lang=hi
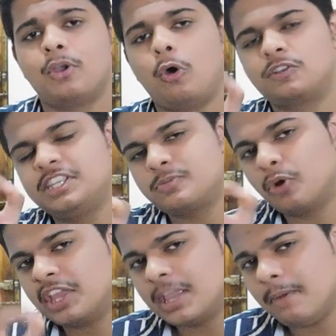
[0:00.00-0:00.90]
और इसी
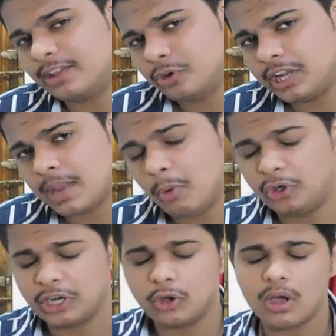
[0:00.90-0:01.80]
स्मोकिंग की बात को लेकर
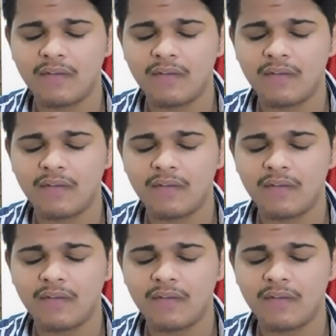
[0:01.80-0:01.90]
मॉडल को